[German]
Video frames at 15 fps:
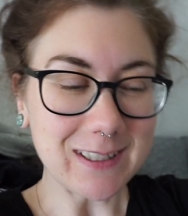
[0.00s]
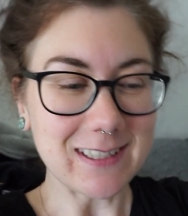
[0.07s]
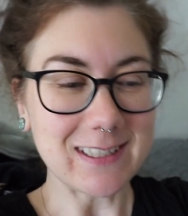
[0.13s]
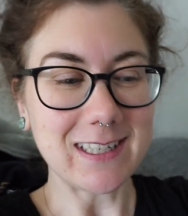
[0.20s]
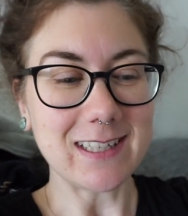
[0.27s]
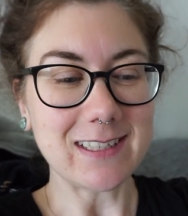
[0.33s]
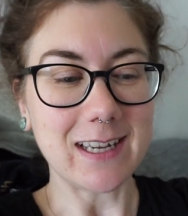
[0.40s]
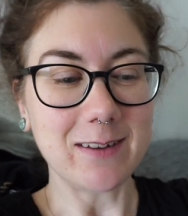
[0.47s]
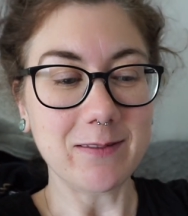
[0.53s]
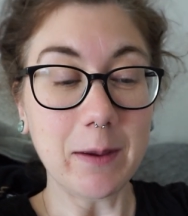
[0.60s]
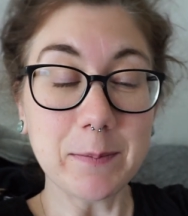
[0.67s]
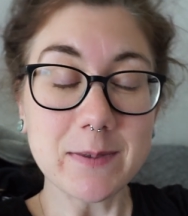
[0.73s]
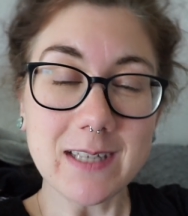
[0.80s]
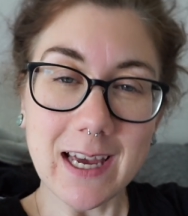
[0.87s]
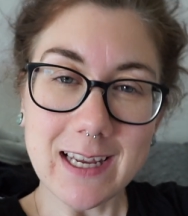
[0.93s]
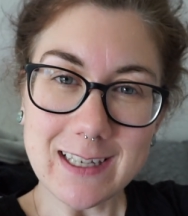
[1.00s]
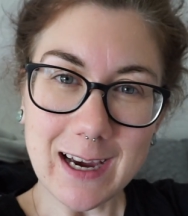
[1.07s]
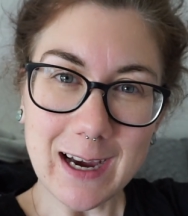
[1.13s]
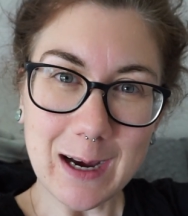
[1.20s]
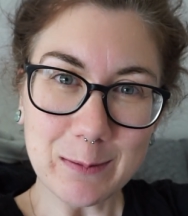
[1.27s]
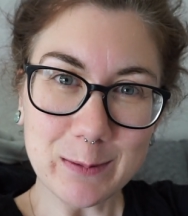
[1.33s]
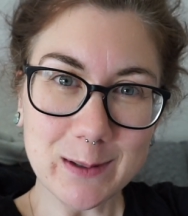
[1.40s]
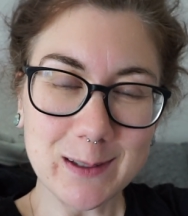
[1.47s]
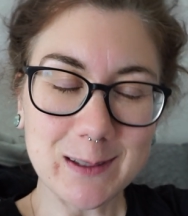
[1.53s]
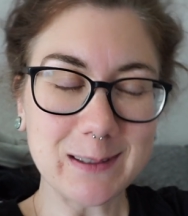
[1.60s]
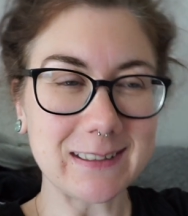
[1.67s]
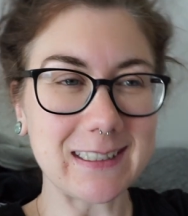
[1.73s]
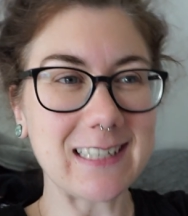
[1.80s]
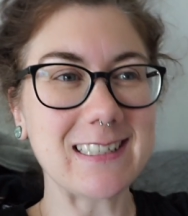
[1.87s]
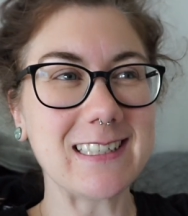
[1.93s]
dass ich jetzt eine Website habe
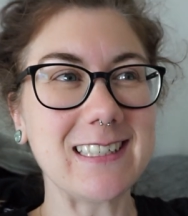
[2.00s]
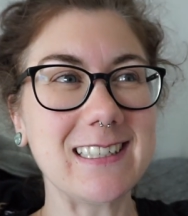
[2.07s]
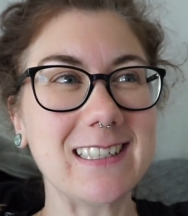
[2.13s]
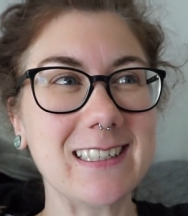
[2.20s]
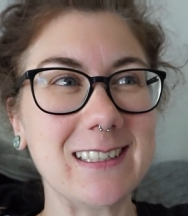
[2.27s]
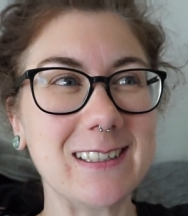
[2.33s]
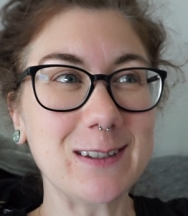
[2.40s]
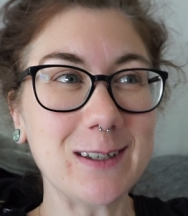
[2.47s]
und dass ich